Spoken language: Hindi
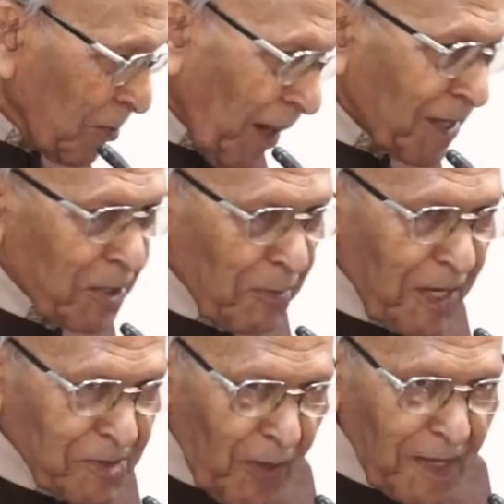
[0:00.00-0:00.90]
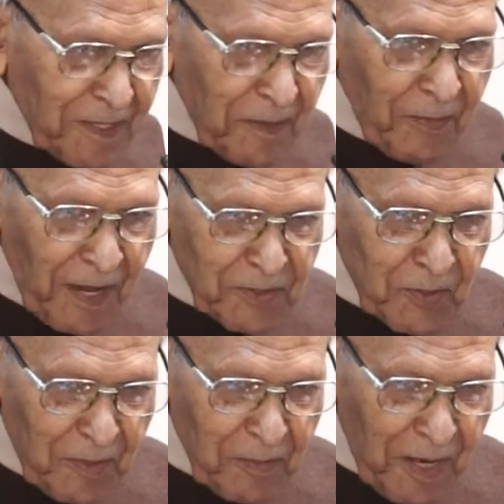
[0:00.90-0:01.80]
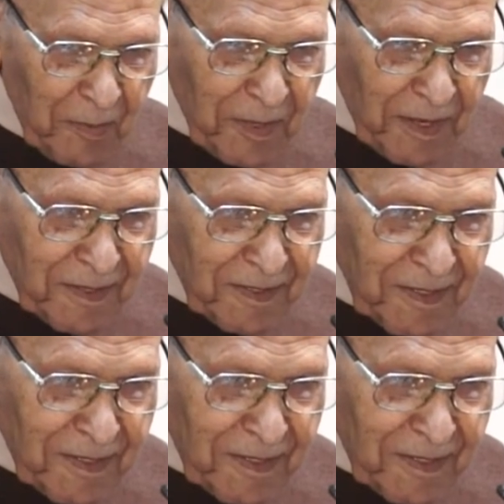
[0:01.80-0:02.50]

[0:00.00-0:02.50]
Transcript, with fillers: पाँच रुपये तो आजकल पाँच सौ के बराबर हैं